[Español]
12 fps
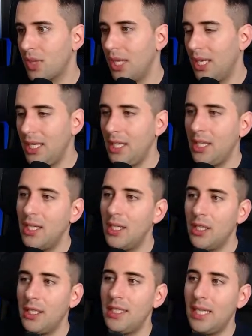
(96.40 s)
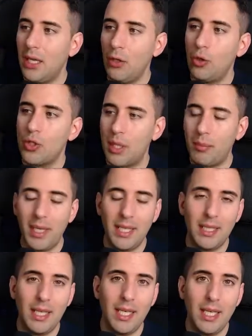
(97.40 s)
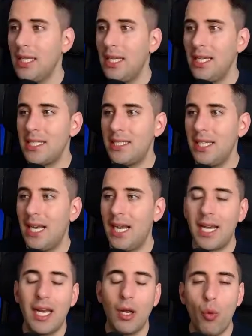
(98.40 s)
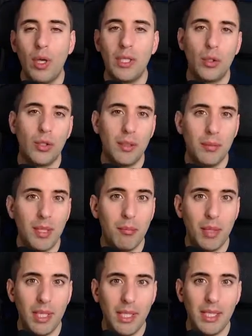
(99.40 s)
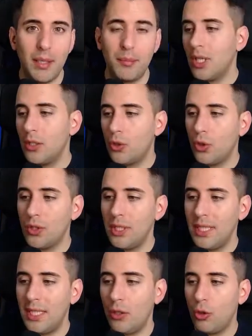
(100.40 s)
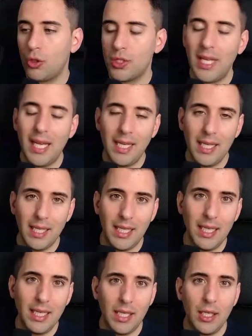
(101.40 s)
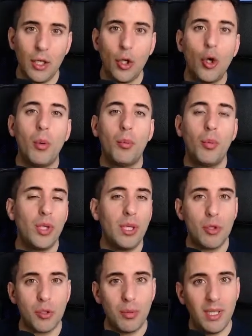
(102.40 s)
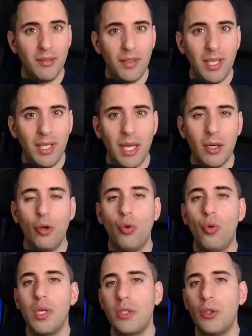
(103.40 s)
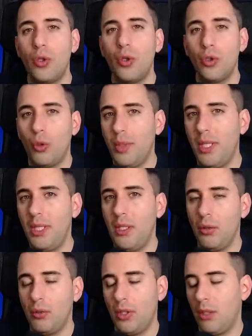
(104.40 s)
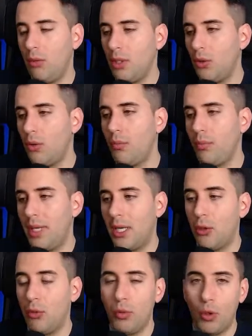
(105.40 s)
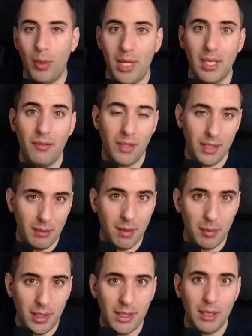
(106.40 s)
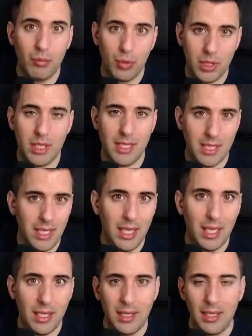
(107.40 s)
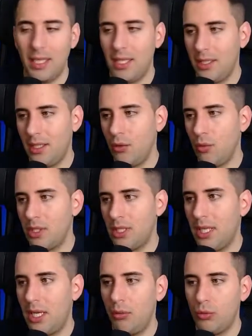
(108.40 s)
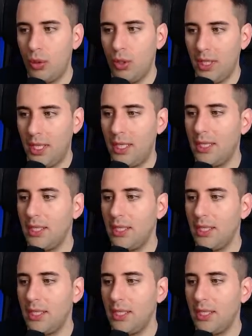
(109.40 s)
y ya nos aparecería este recuadro de bienvenida donde nos da a elegir cómo podemos verificar nuestro dominio, ¿de acuerdo? Para comprobar que efectivamente pues, sea de, de nuestra autoridad.